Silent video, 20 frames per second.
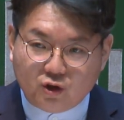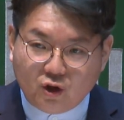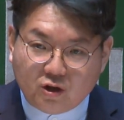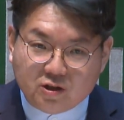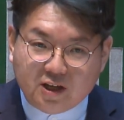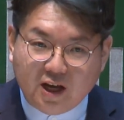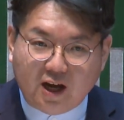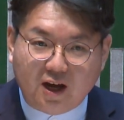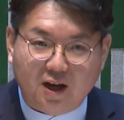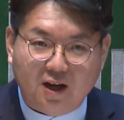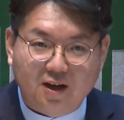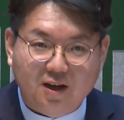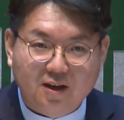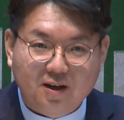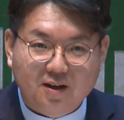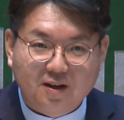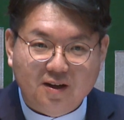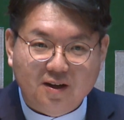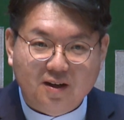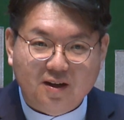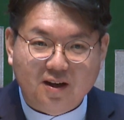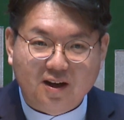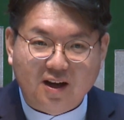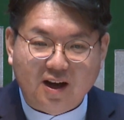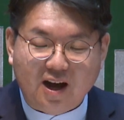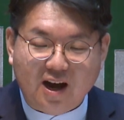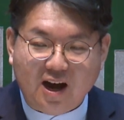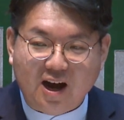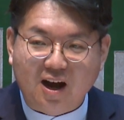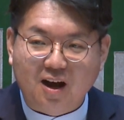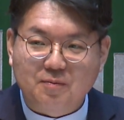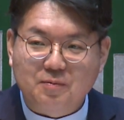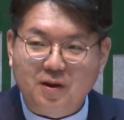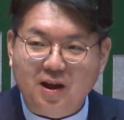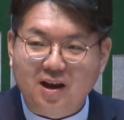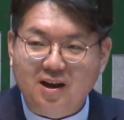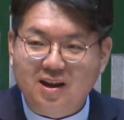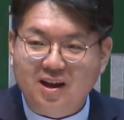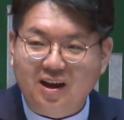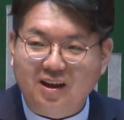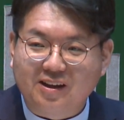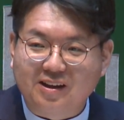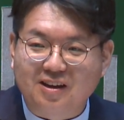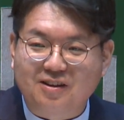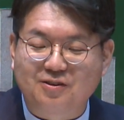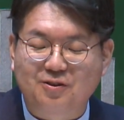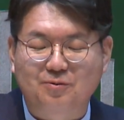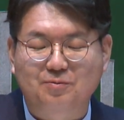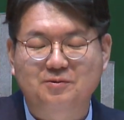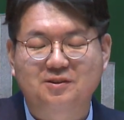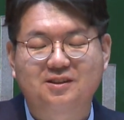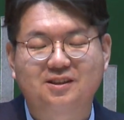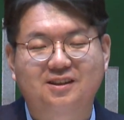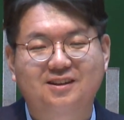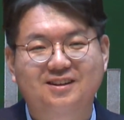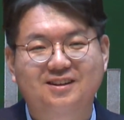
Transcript: 너냐? 아합이 엘리야에게 그럽니다.